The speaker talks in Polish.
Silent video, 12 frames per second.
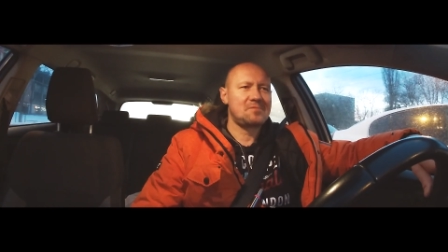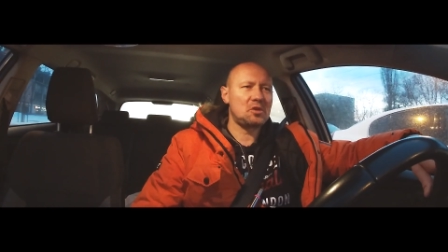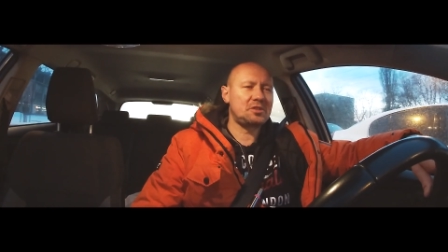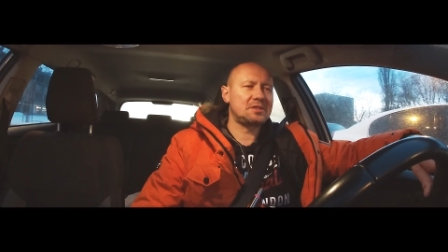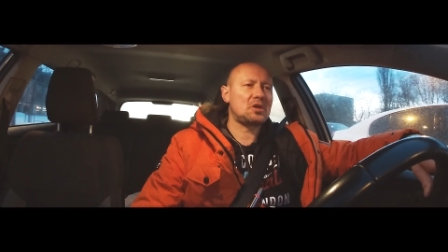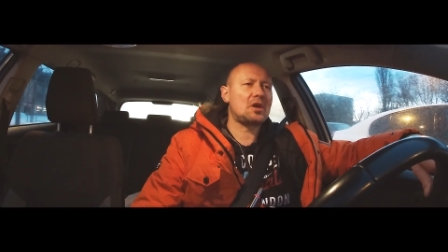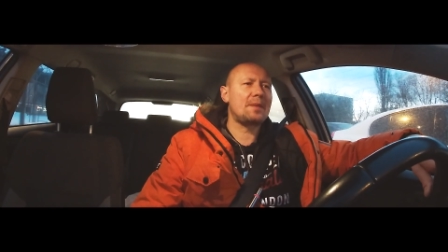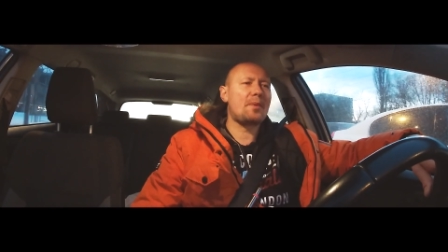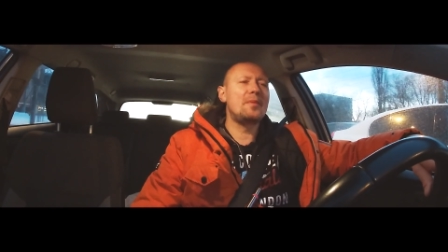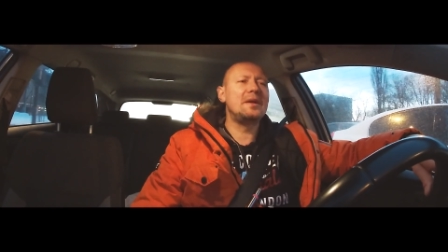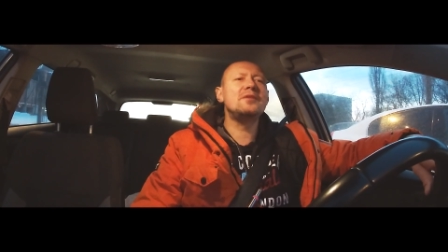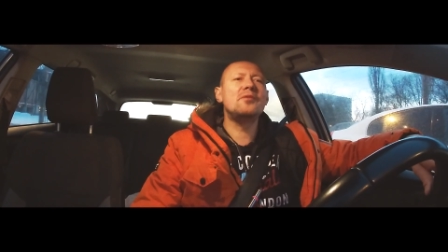To się trochę
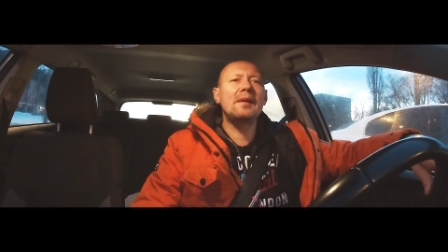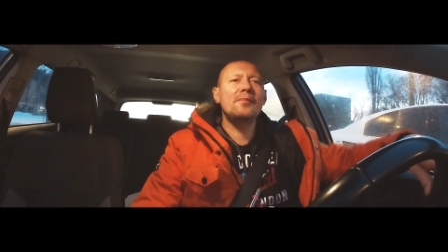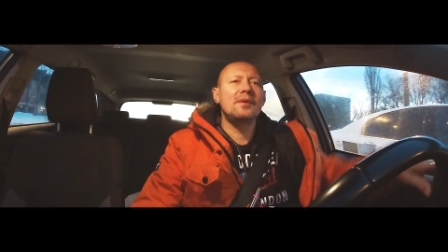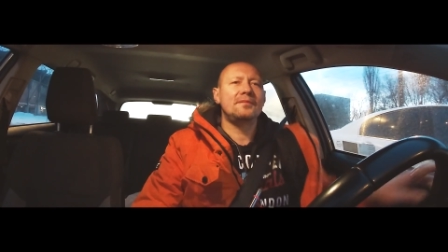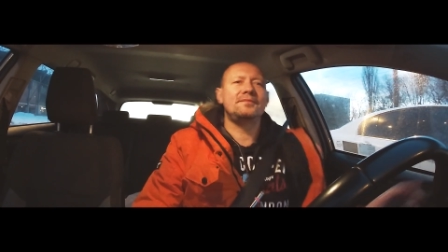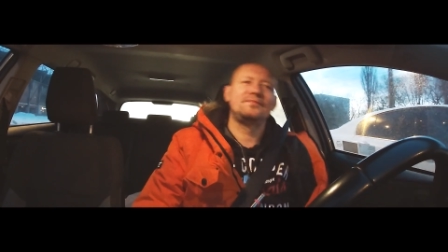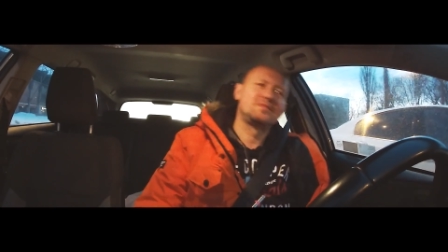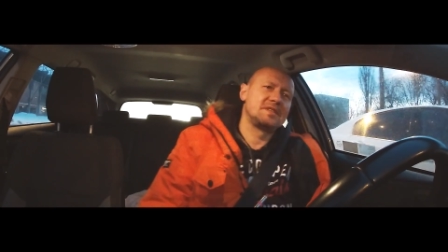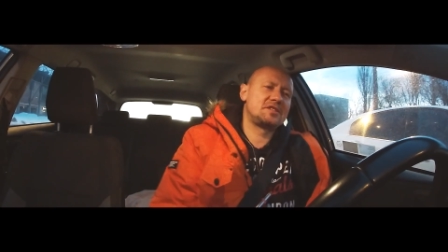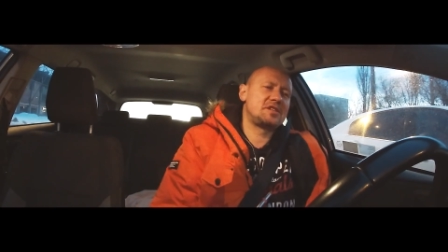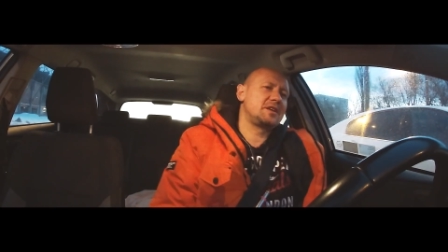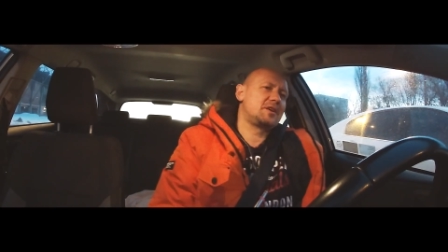pomyliłem,
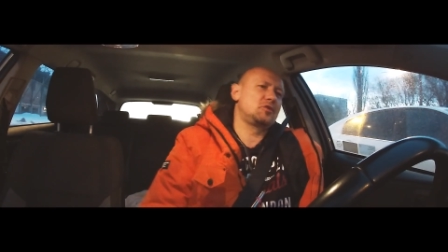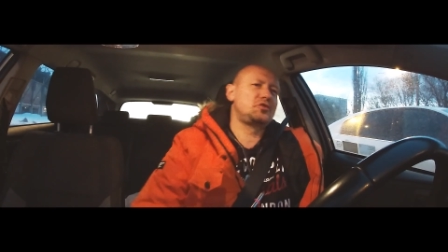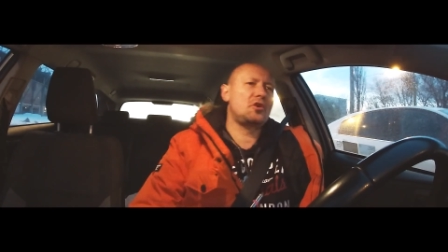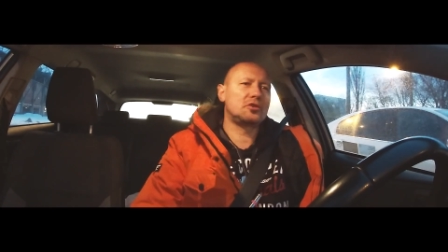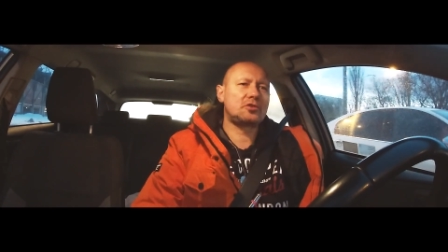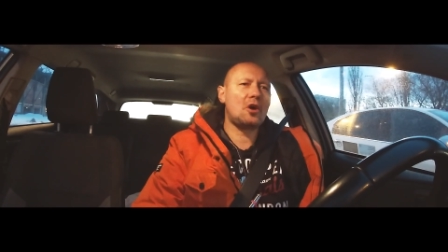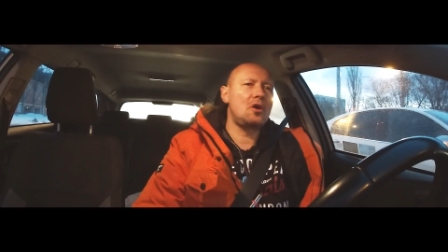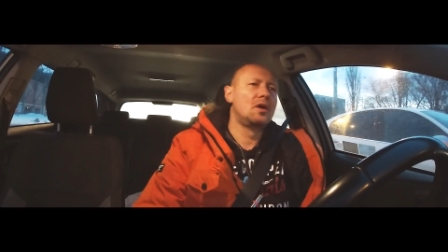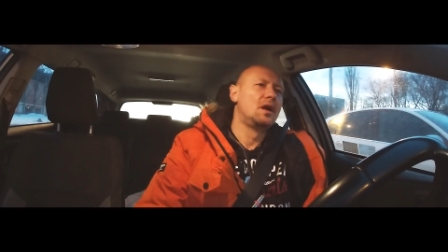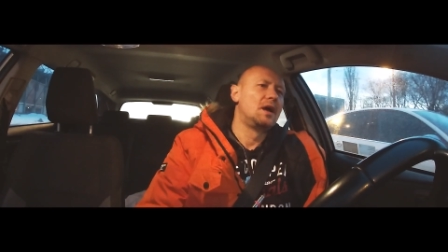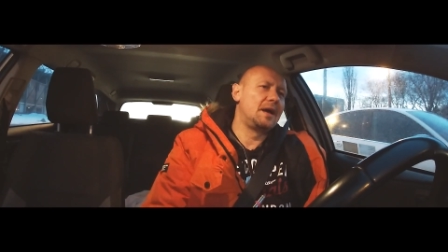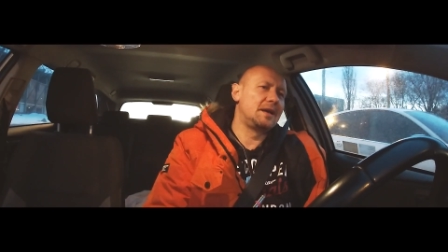jeżeli chodzi o to.
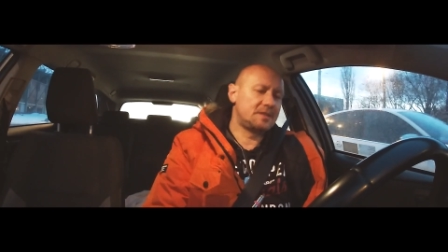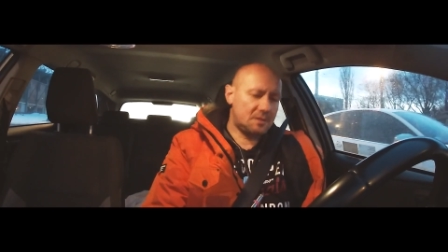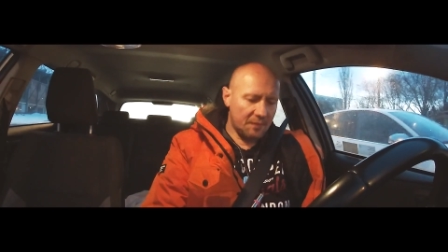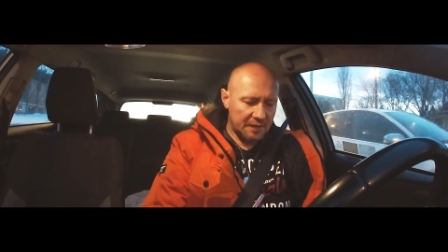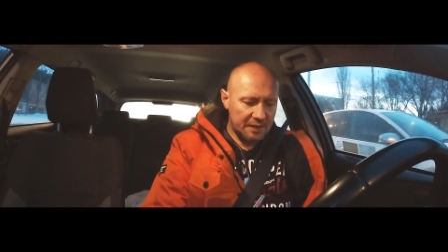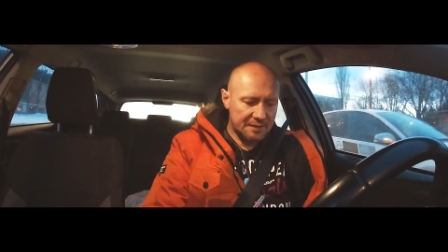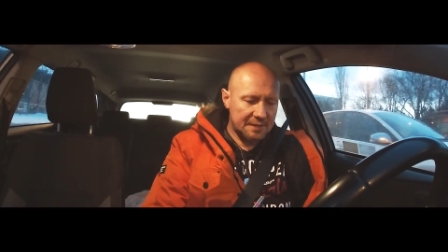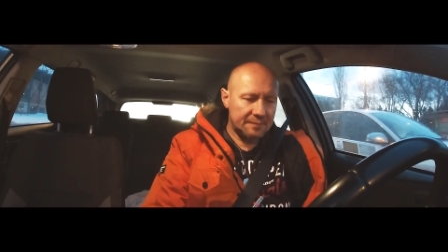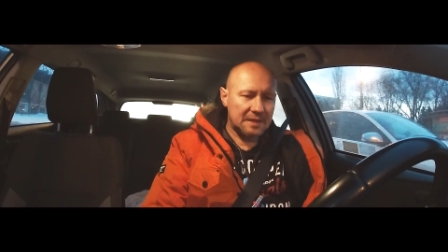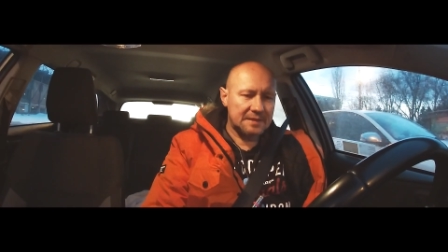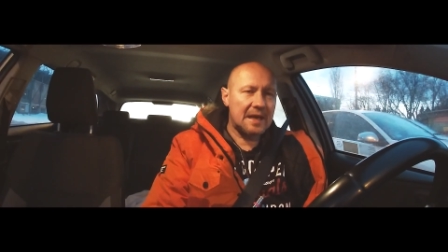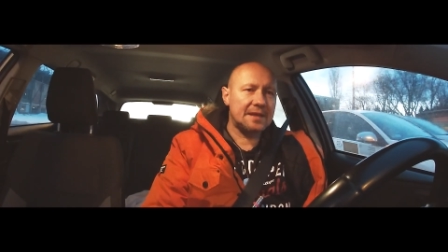E, zdecydowanie
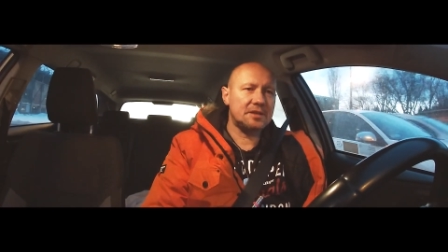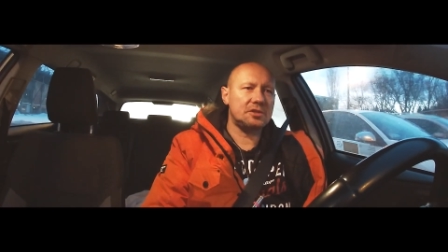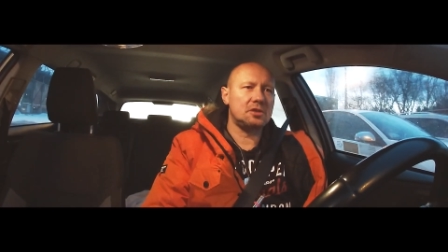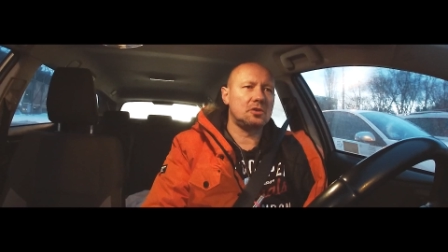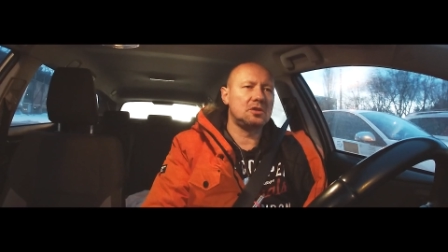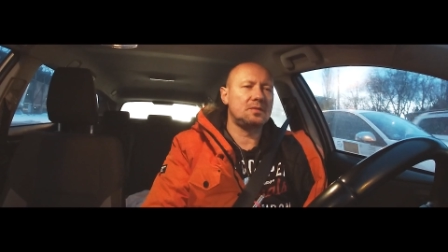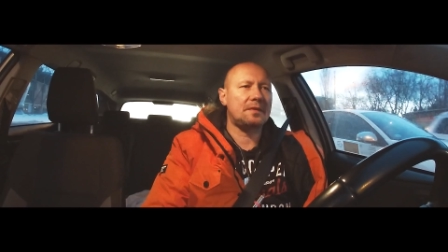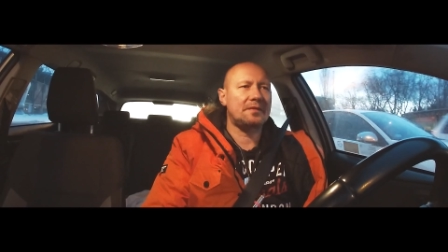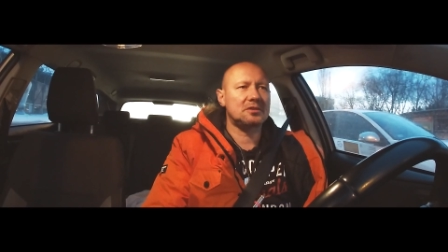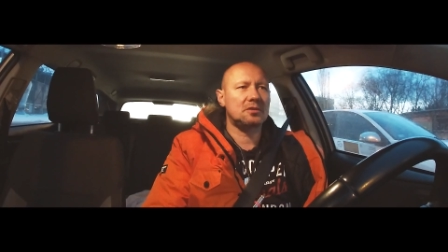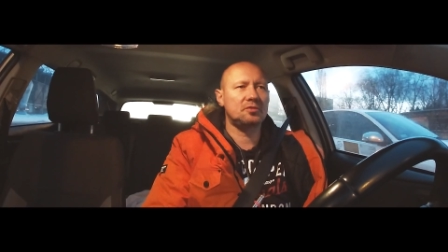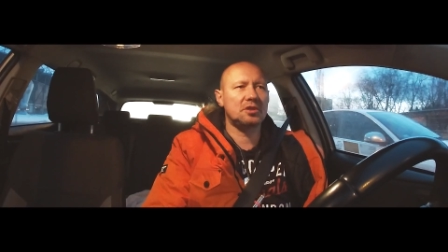jestem na tak, jeżeli chodzi o
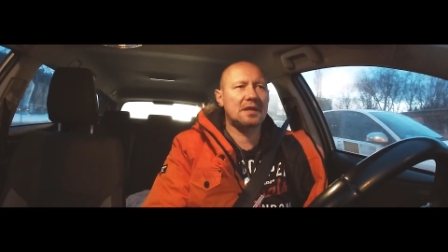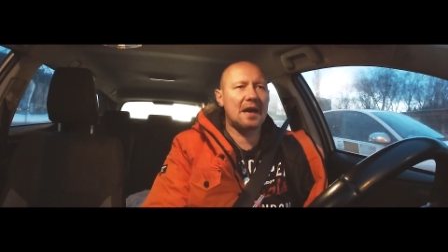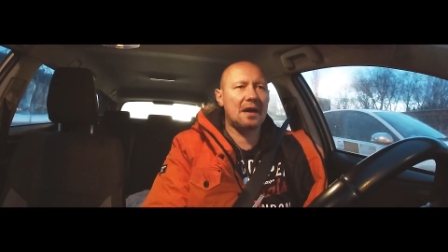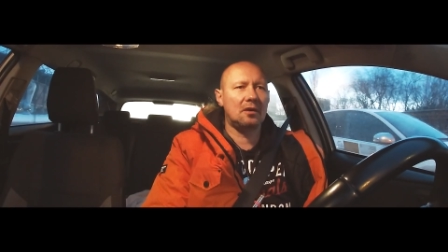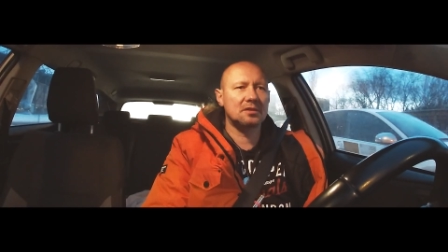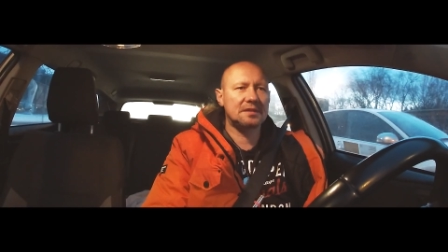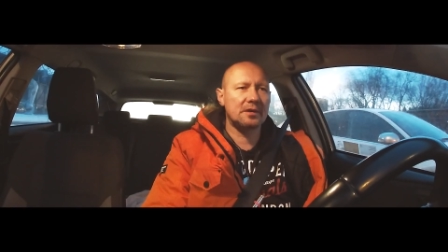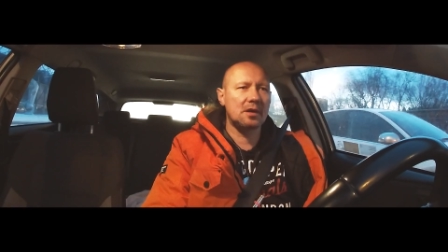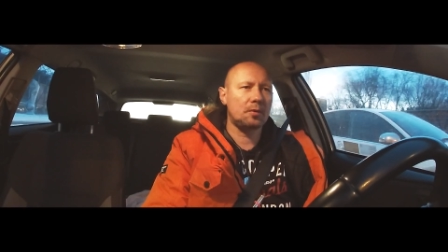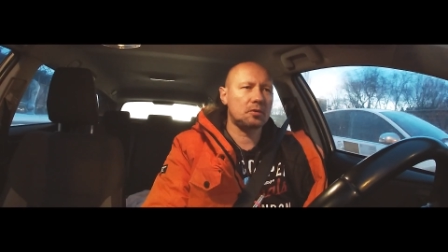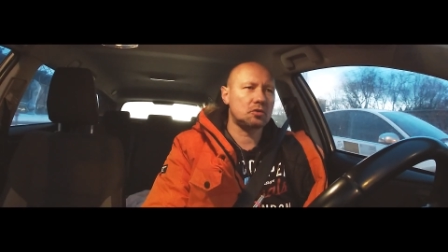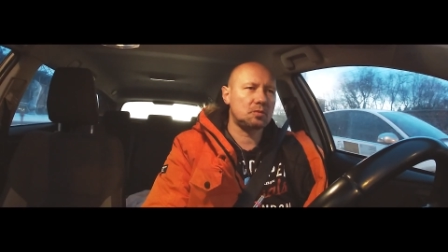Pawła Tomczyka. Od
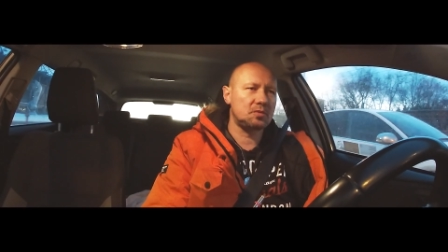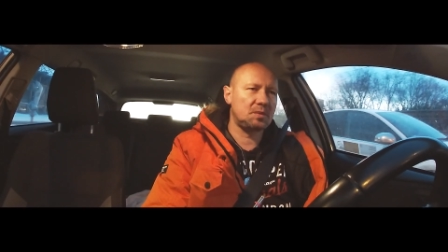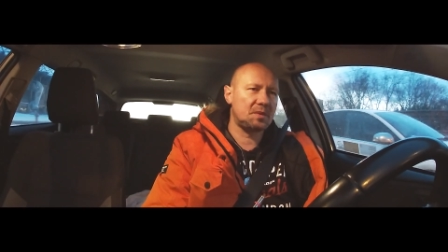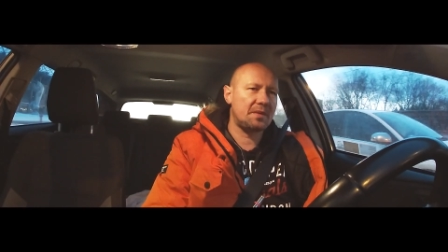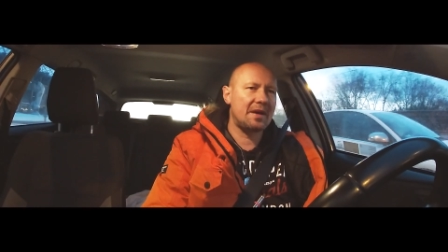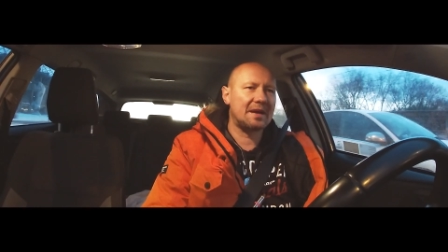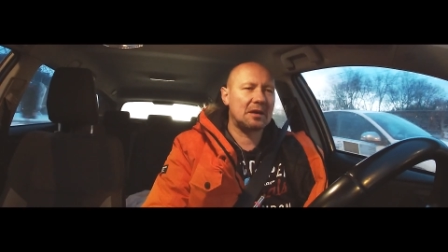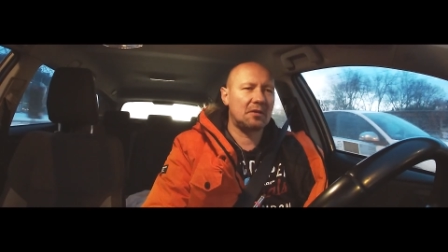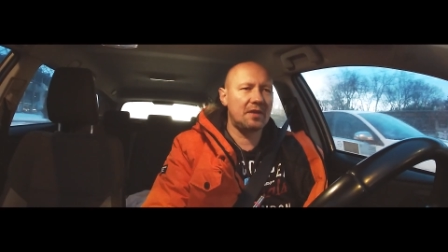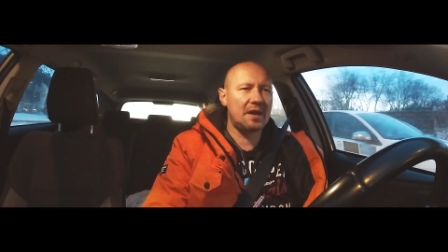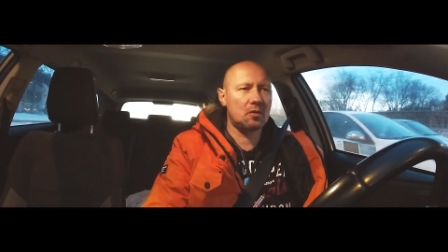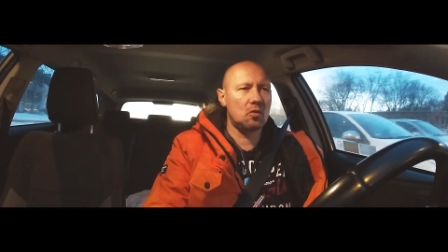samego początku mi się podobał, jak
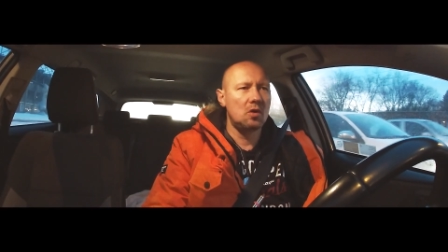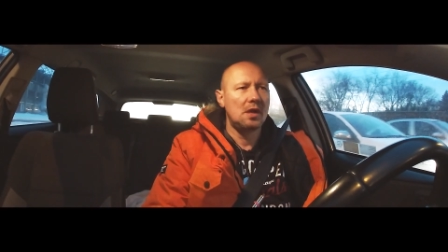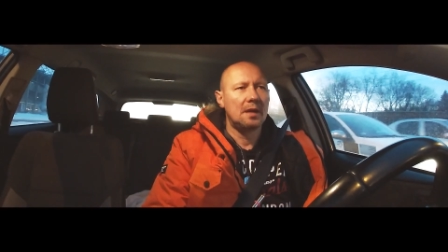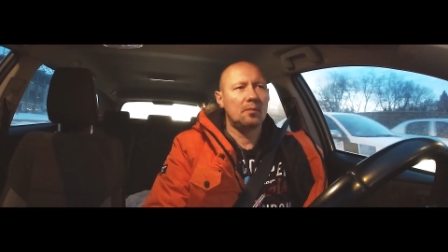grał w Lechu.